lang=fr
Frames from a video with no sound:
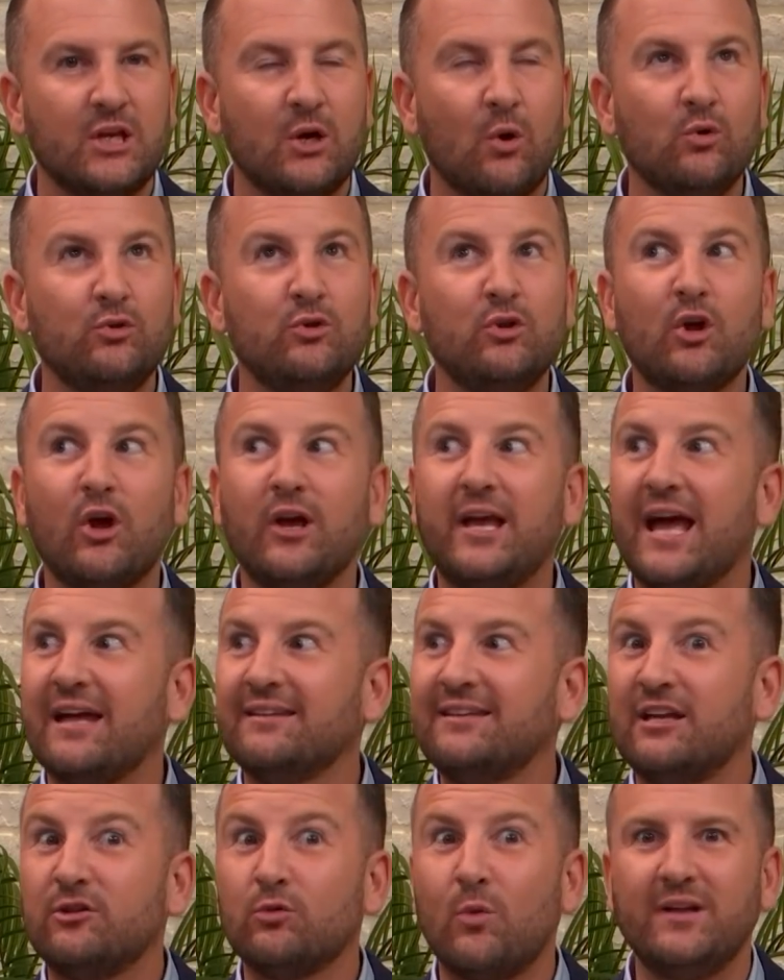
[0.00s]
au lieu de
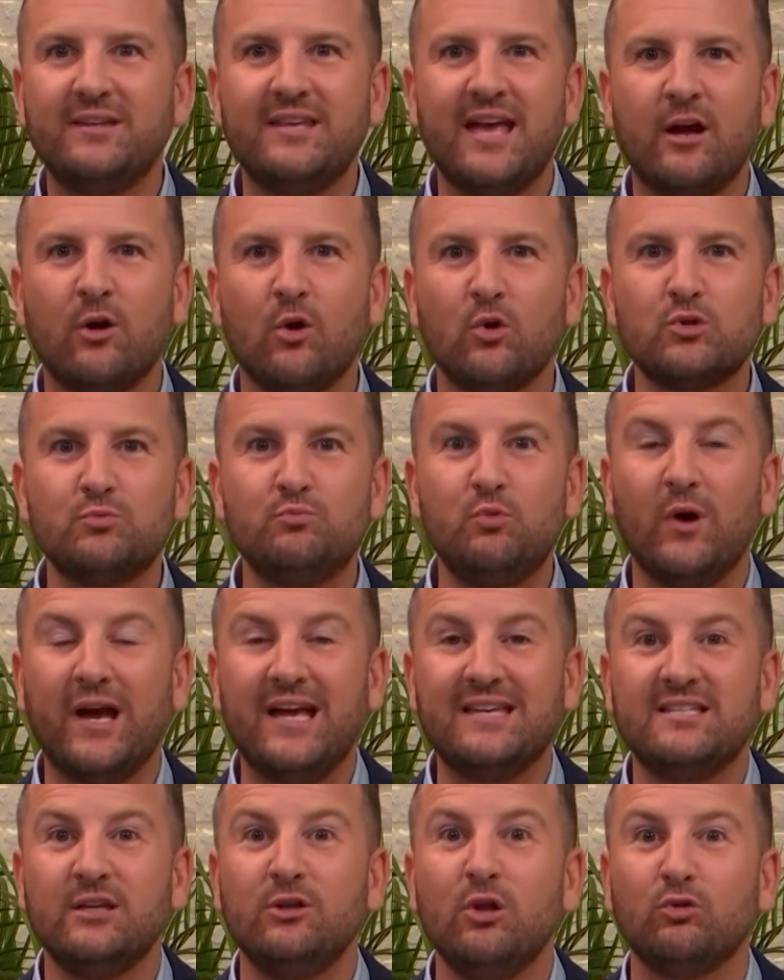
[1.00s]
regarder à droite et à gauche pour
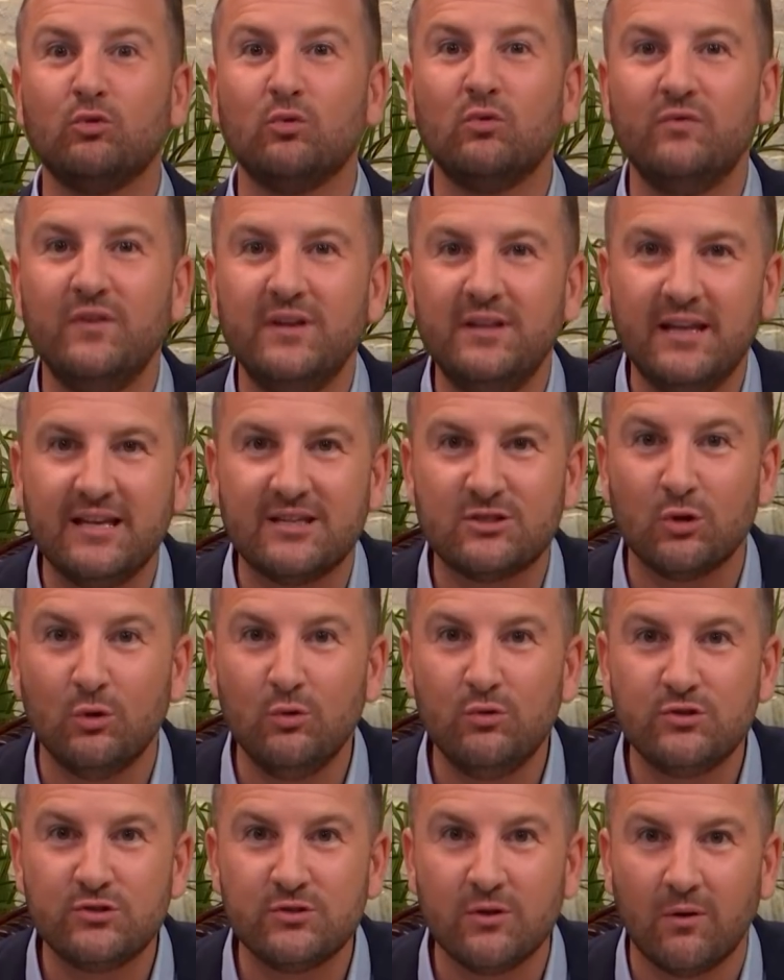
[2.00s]
essayer de trouver des
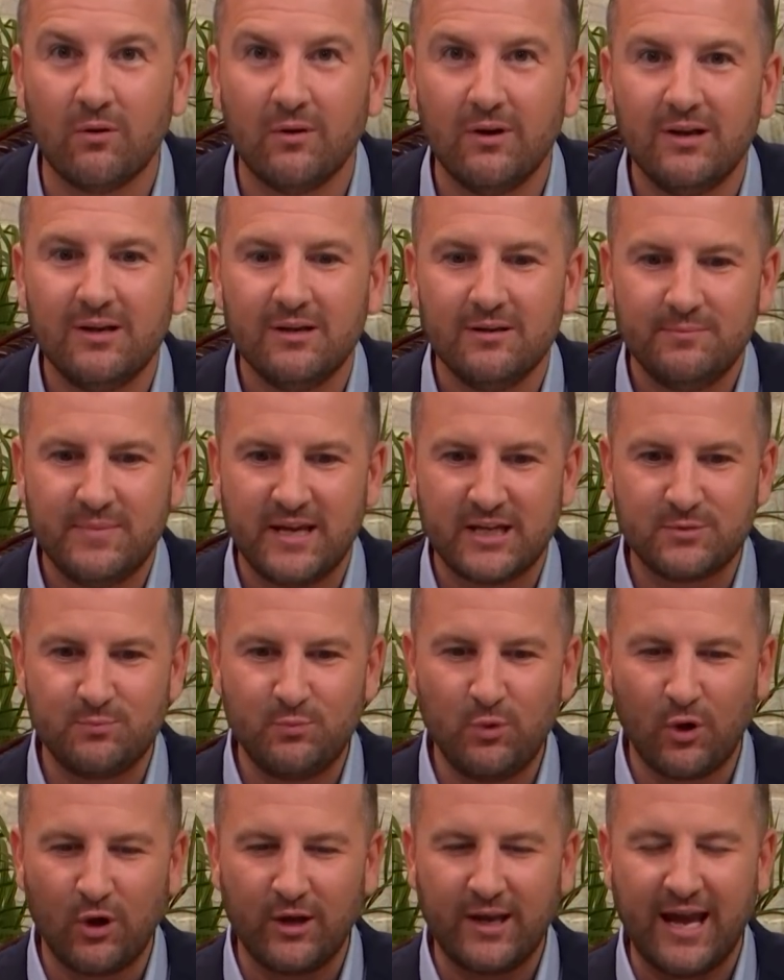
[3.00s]
solutions, bien je
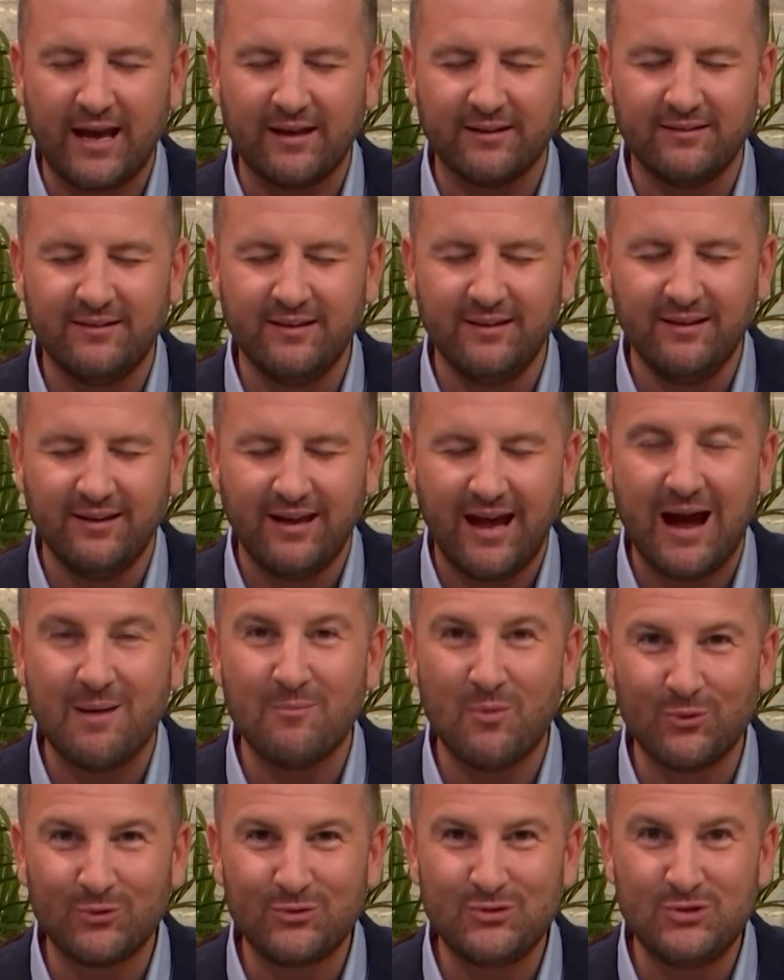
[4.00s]
peux regarder à
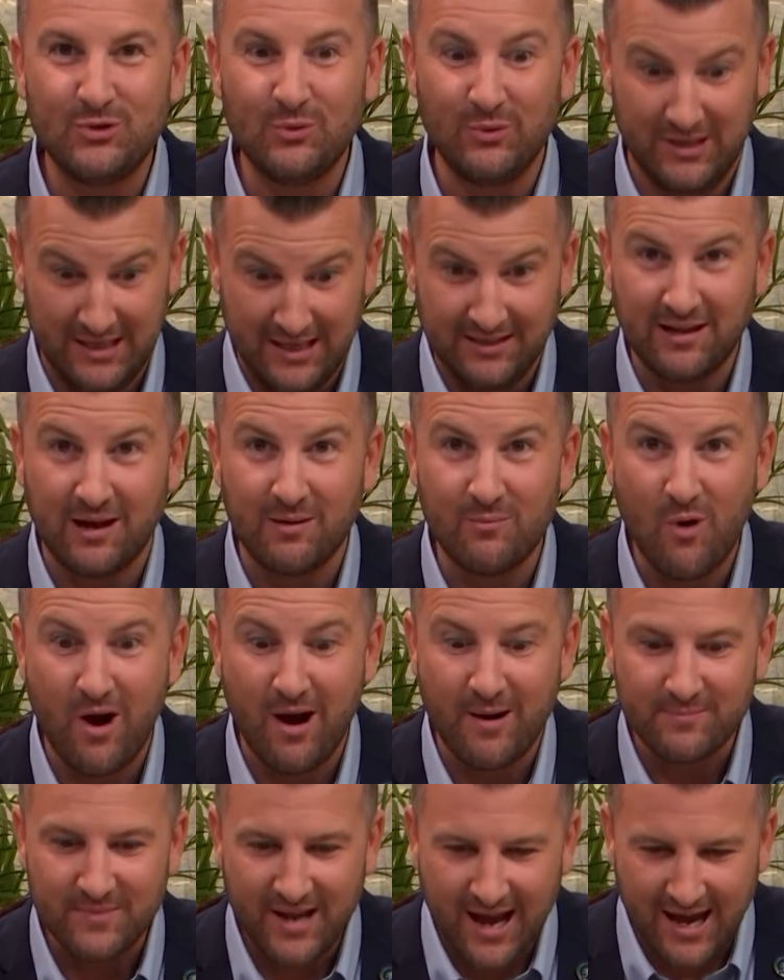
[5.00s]
mon Dieu qui est en
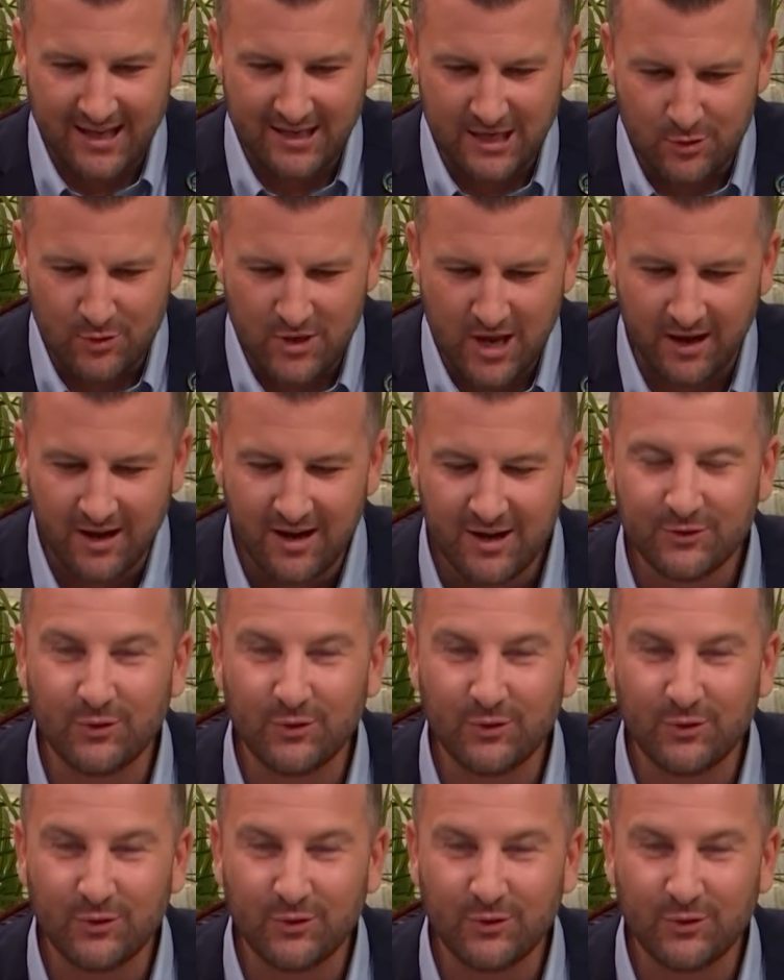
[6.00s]
moi. Alléluia.